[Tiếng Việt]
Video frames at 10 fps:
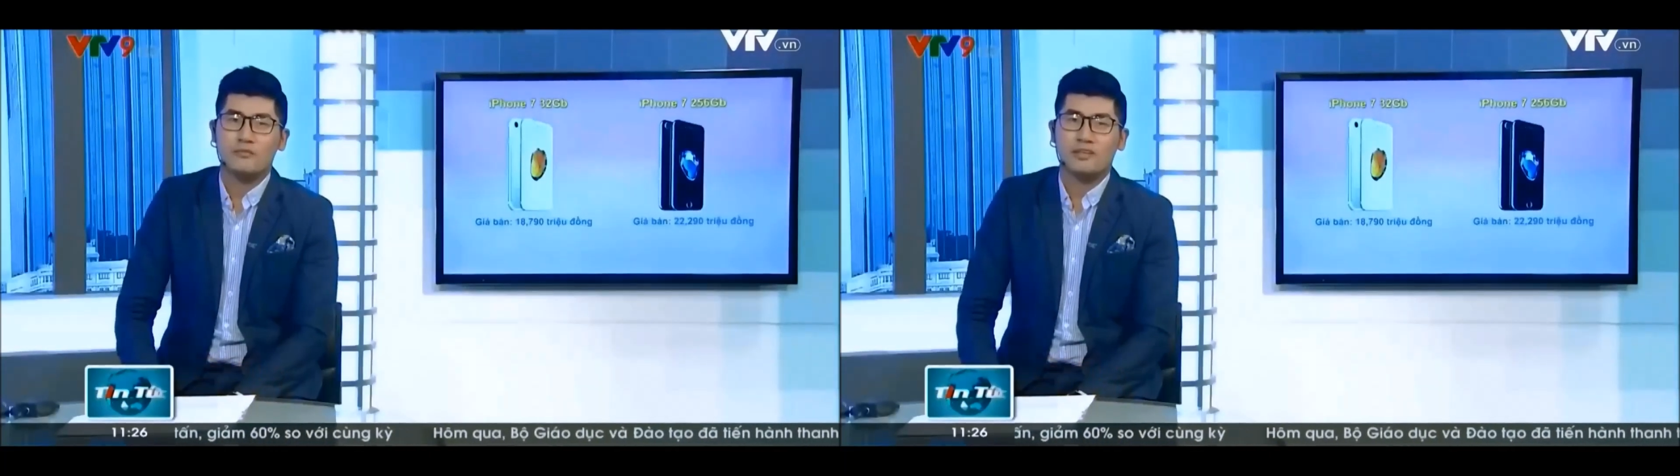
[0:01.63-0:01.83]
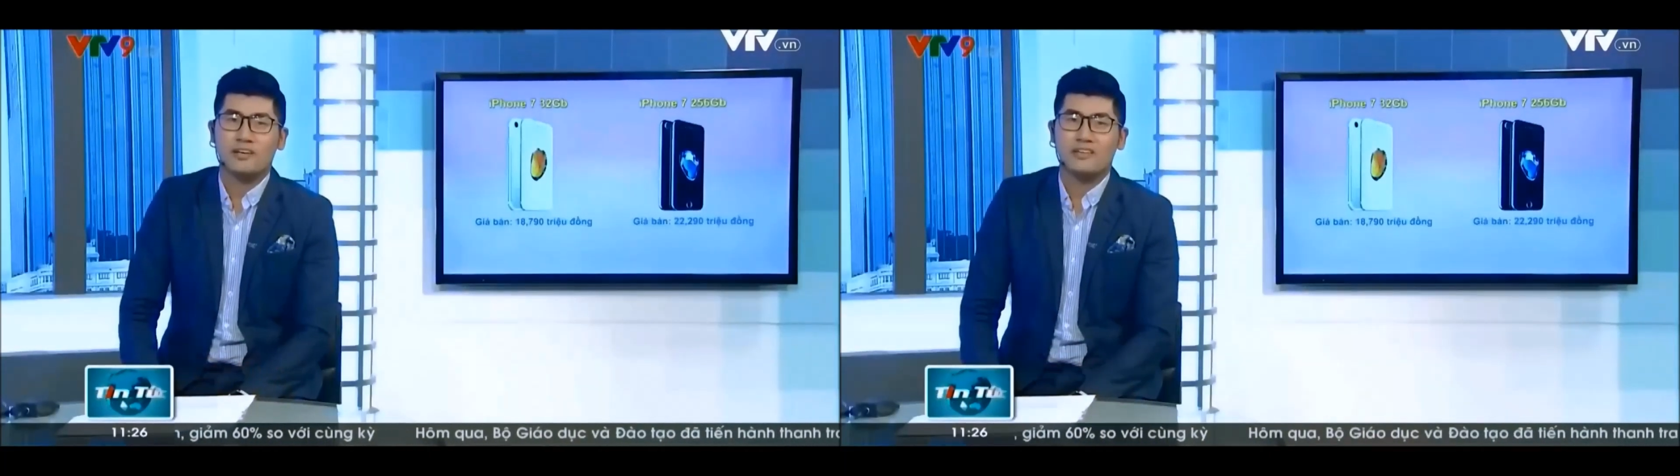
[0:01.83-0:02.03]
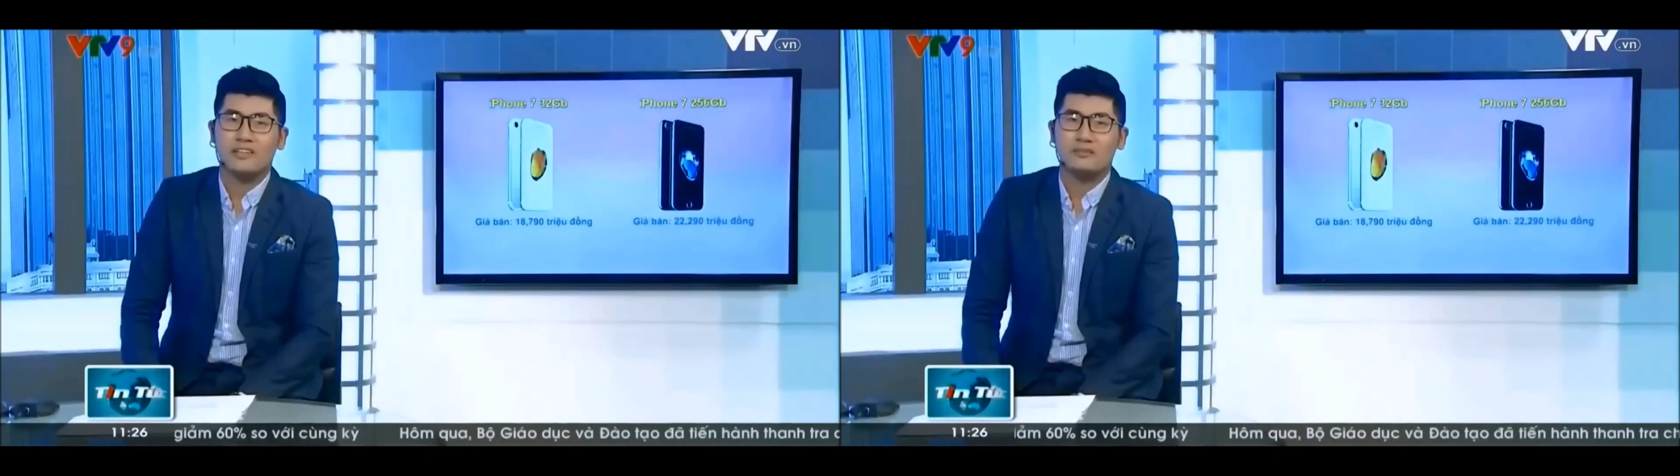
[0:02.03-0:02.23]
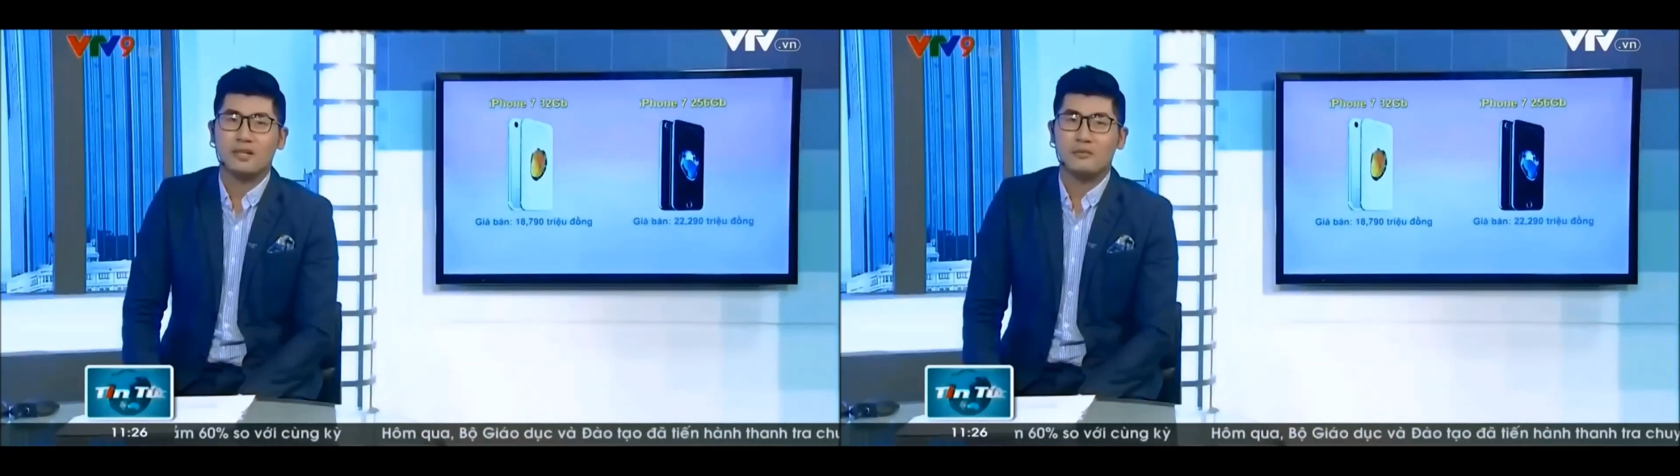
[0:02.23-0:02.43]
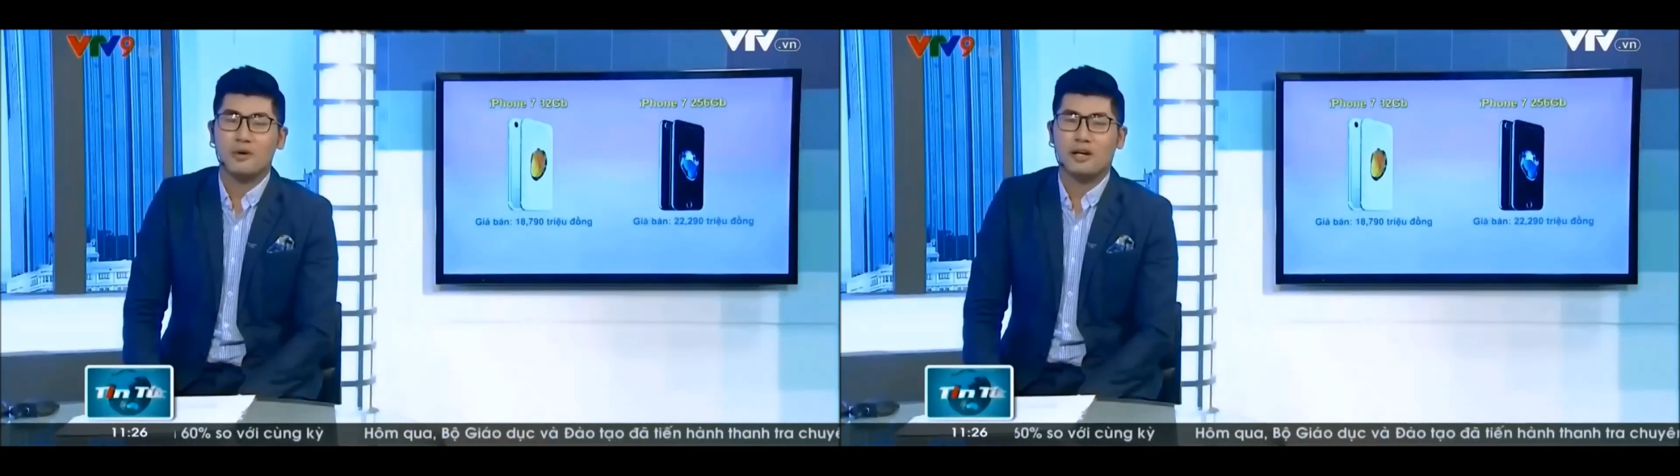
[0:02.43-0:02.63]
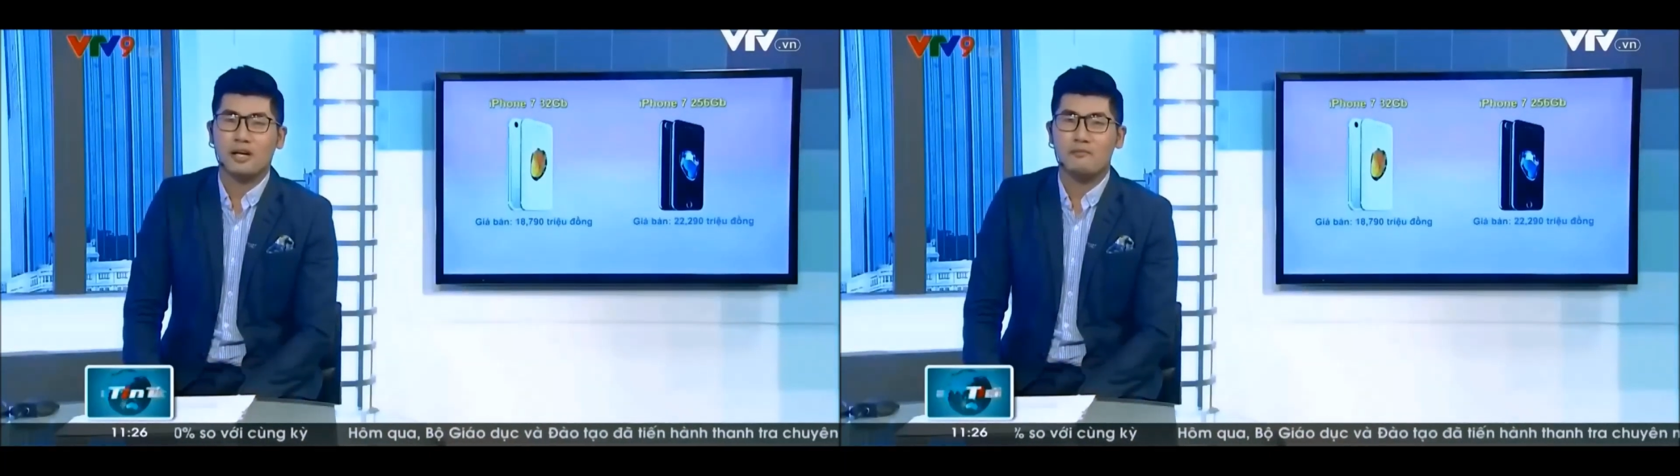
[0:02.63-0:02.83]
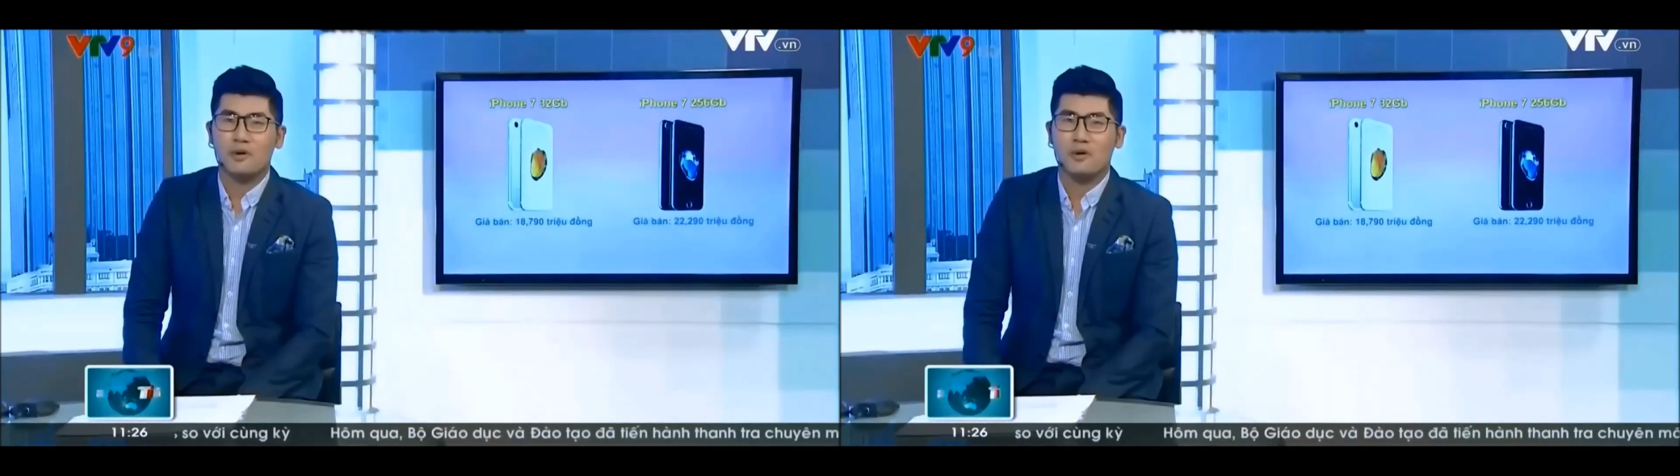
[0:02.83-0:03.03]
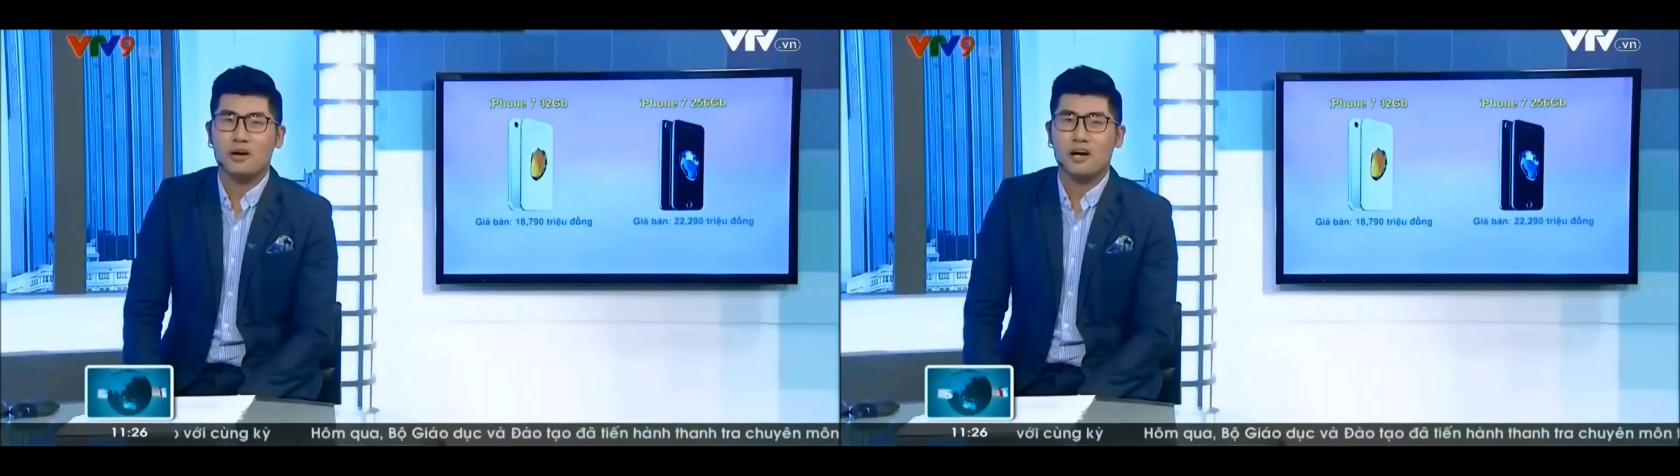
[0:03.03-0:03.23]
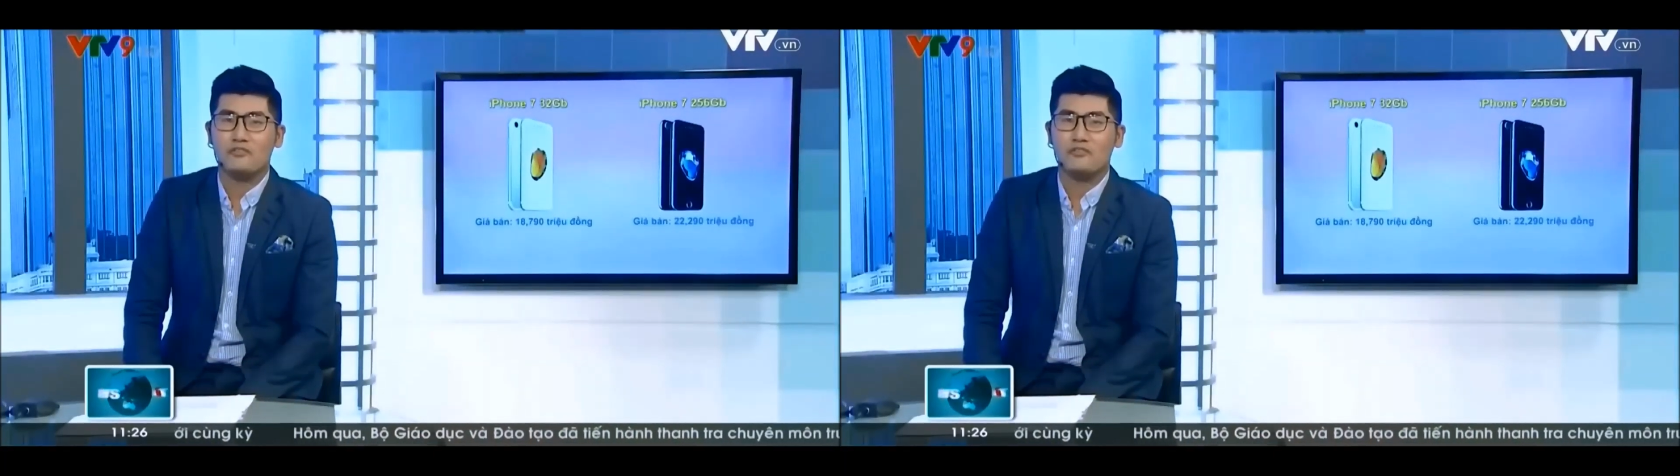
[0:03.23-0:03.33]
mong chờ nhất trong năm qua Apple,